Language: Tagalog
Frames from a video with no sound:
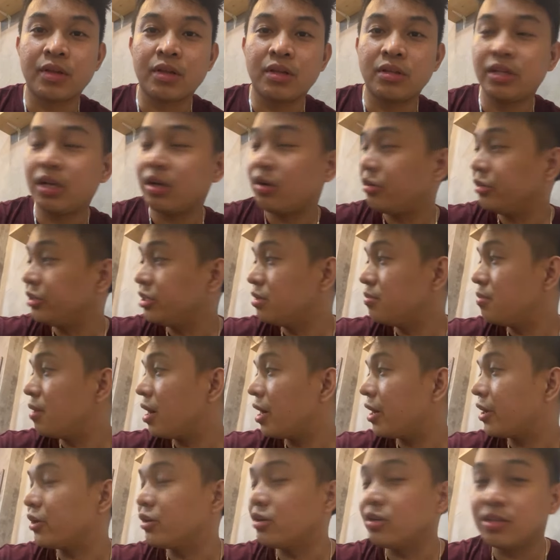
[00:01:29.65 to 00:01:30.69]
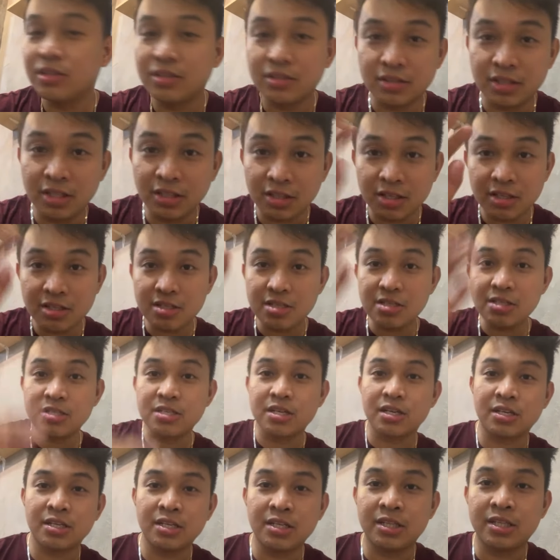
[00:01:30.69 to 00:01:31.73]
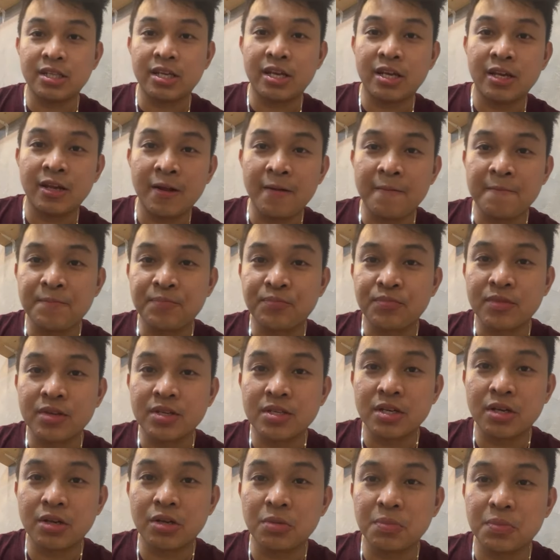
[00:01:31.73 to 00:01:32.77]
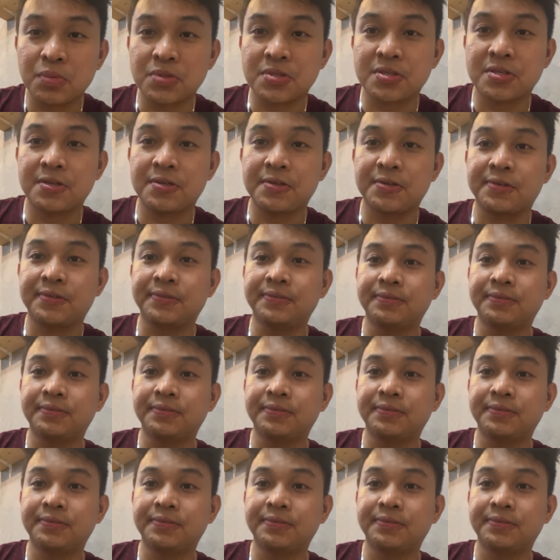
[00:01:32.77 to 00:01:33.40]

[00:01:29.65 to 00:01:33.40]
Nag-order na ba kayo? Kite Jin sa Kite. Shoutout po sa inyo.